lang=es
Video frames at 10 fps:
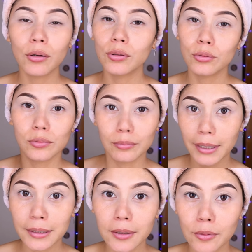o un
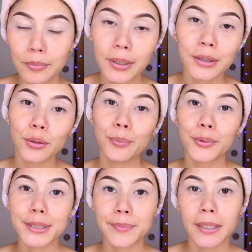mate completo
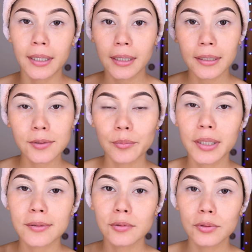pues para que las
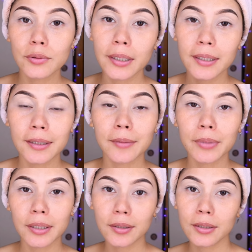sombras nos duren y
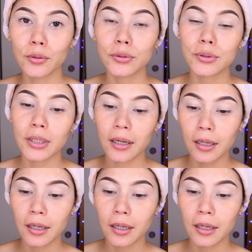también nos